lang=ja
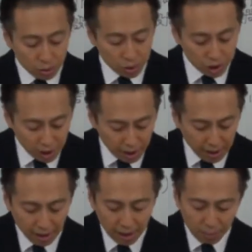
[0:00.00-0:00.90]
そし
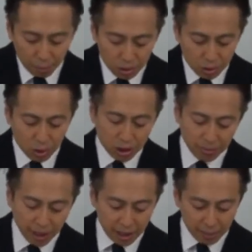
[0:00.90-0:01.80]
てもう少し
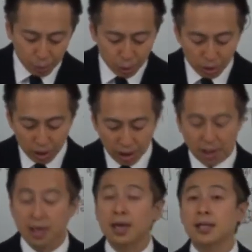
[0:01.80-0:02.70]
前に戻ってい
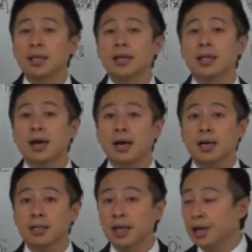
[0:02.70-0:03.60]
ただいて多
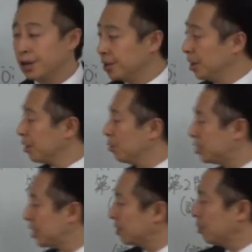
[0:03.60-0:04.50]
角化戦略こ
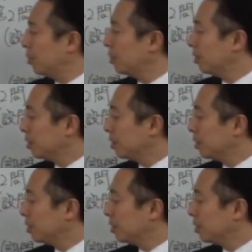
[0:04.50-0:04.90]
ちらの